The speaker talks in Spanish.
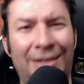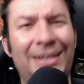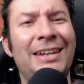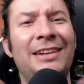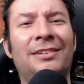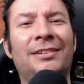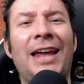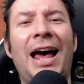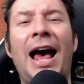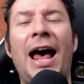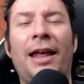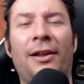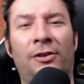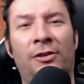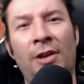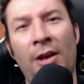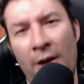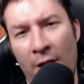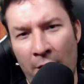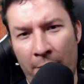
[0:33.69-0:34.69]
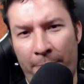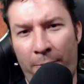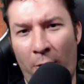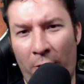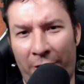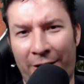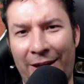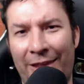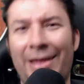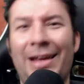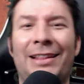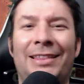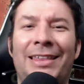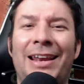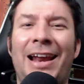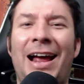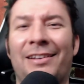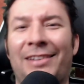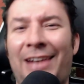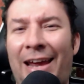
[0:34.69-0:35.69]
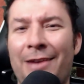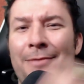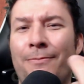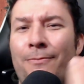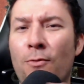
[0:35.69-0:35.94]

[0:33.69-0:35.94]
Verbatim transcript: Quizás porque detrás hay